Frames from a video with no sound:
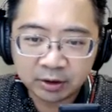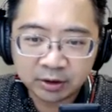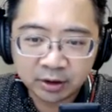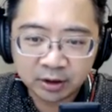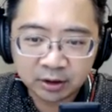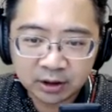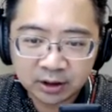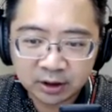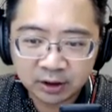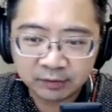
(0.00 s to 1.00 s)
二十二，但
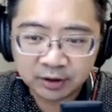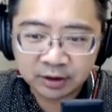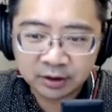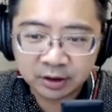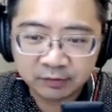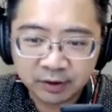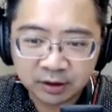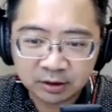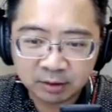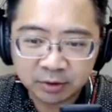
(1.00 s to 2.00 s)
是地方这个地
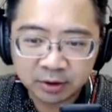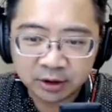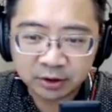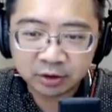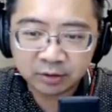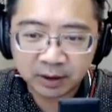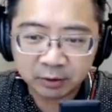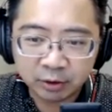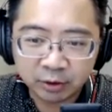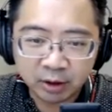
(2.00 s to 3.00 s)
方，他们今天是八
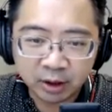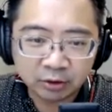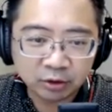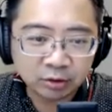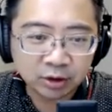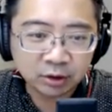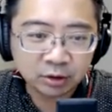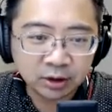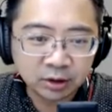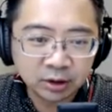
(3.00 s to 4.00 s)
月六号之后
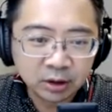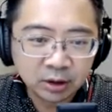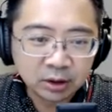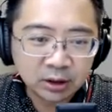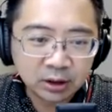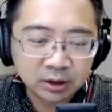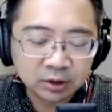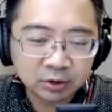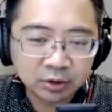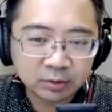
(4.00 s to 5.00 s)
成，
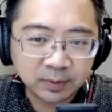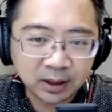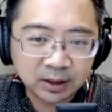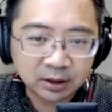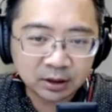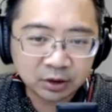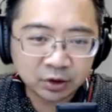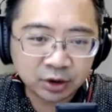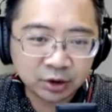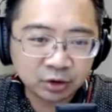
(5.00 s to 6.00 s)
就是把它整个
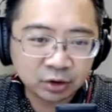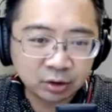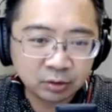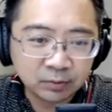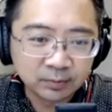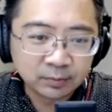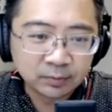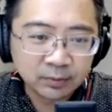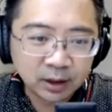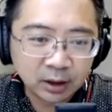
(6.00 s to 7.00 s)
执行之后，
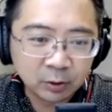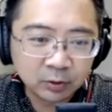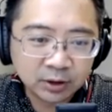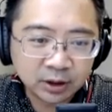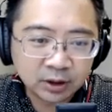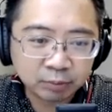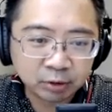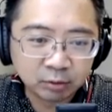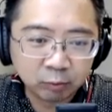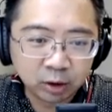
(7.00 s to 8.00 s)
然后再是
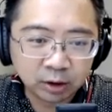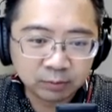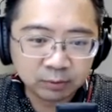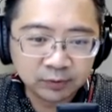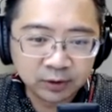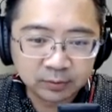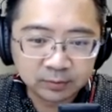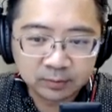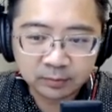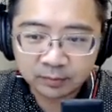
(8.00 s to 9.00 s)
Proof of Work 的部分。
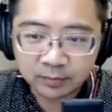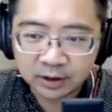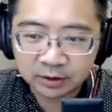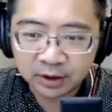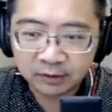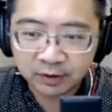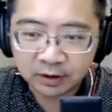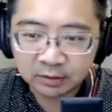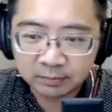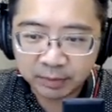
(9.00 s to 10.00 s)
这个地
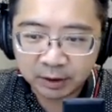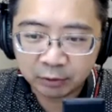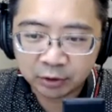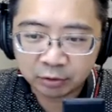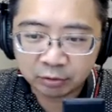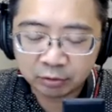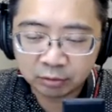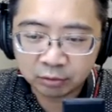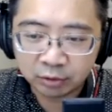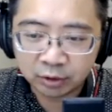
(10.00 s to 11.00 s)
方八月十五
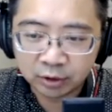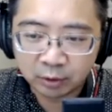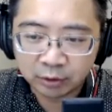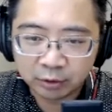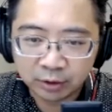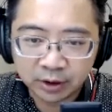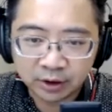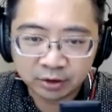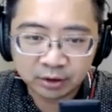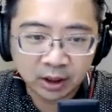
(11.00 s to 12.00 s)
左右就完全
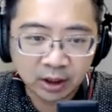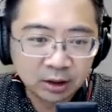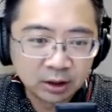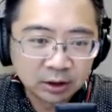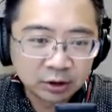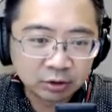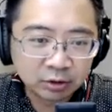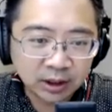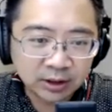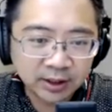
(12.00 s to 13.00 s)
停止了，就
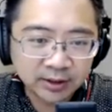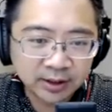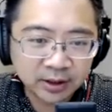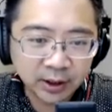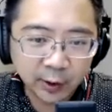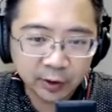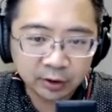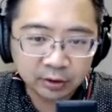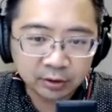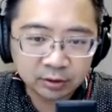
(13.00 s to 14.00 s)
是 consensus layer
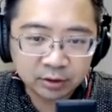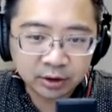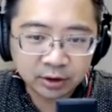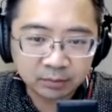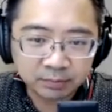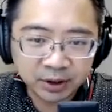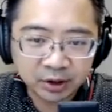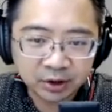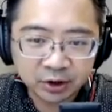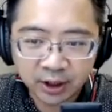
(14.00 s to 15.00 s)
这个
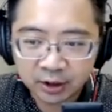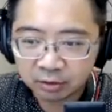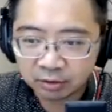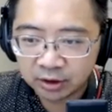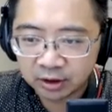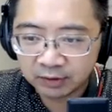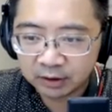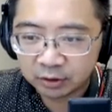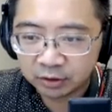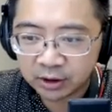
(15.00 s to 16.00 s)
beacon chain 从这个地
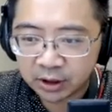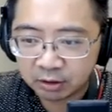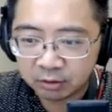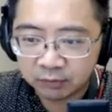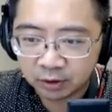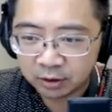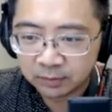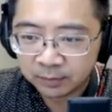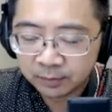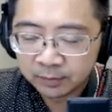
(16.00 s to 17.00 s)
方就 check over。
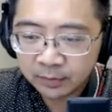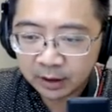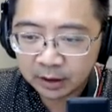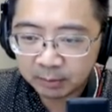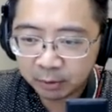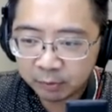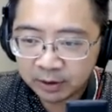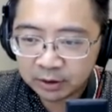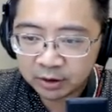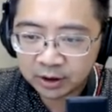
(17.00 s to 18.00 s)
那他们后
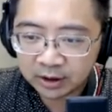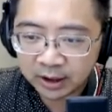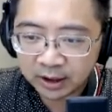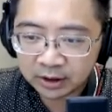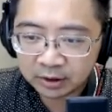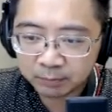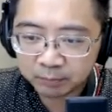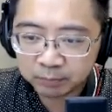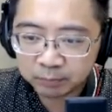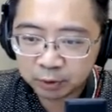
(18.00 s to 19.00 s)
面将来
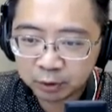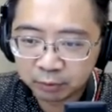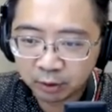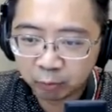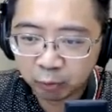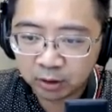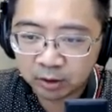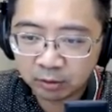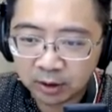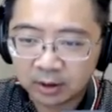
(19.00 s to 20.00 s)
就是 put up word
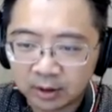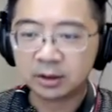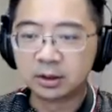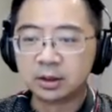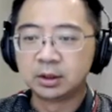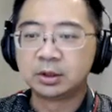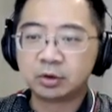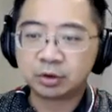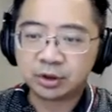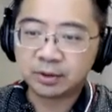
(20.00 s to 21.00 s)
的话，
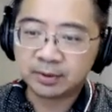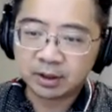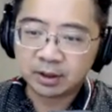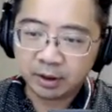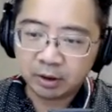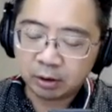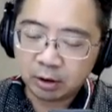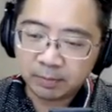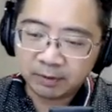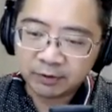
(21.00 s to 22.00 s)
就是基本上没有
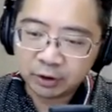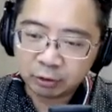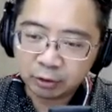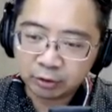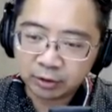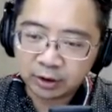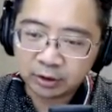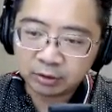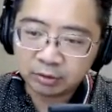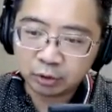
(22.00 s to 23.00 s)
啊，百分之九十九
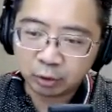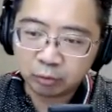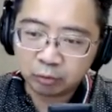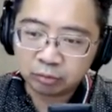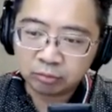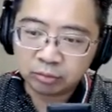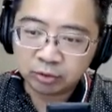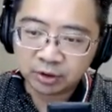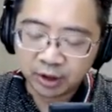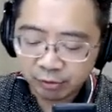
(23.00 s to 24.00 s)
点九五
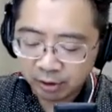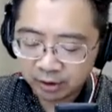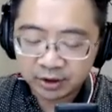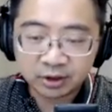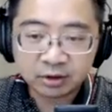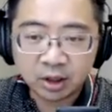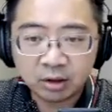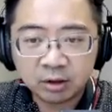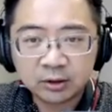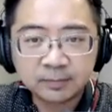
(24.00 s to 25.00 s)
就是能源的减
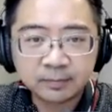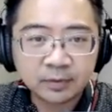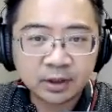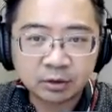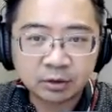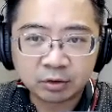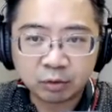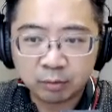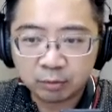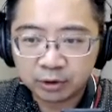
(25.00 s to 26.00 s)
少，这个就是
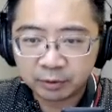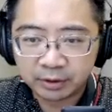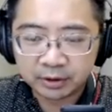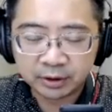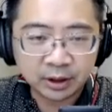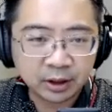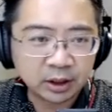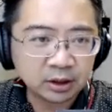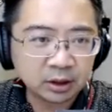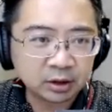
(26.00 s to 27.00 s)
我们目前为止可以
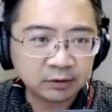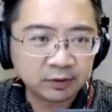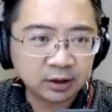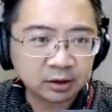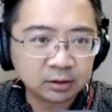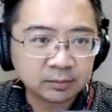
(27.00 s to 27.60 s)
看得到的地方啊。